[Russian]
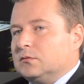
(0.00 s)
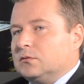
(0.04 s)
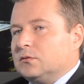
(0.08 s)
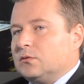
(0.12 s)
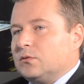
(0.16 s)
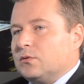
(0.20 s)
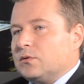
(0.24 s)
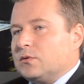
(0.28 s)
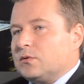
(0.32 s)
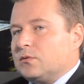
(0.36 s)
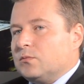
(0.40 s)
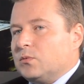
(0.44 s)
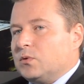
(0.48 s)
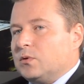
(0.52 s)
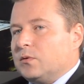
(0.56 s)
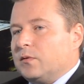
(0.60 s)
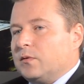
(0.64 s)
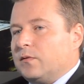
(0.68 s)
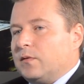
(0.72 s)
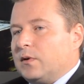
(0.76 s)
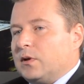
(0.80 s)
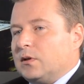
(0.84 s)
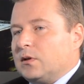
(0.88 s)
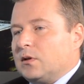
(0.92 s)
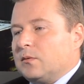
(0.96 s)
то есть будем
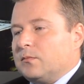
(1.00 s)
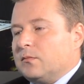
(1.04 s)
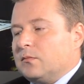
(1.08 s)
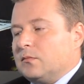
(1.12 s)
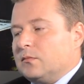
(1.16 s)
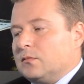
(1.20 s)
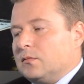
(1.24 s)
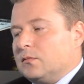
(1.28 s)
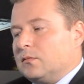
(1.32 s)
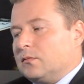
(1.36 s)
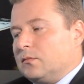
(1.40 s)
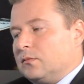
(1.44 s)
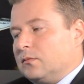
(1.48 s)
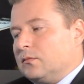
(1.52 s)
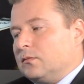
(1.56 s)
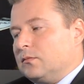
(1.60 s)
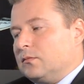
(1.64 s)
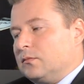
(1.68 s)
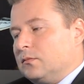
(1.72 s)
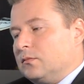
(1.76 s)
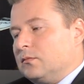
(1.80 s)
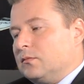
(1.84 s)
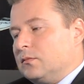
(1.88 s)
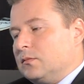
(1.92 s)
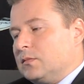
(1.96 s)
говорить там
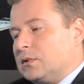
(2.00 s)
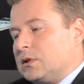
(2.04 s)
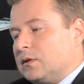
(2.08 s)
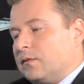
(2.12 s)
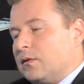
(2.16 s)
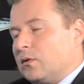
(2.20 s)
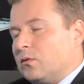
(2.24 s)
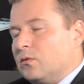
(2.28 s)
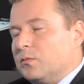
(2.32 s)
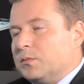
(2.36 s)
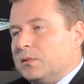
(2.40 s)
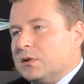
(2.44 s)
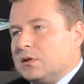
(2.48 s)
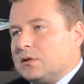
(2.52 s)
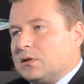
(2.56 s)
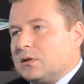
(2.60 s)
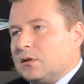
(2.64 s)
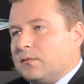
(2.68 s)
совокупность